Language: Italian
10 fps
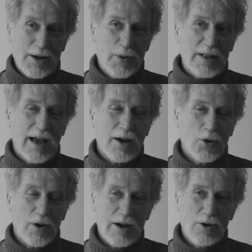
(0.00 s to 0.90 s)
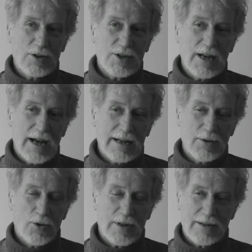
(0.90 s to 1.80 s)
Quindi ancora oggi a
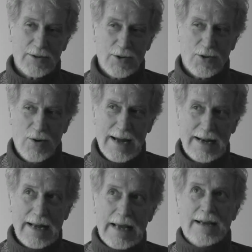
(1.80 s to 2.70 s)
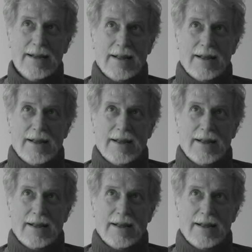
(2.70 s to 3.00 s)
88 anni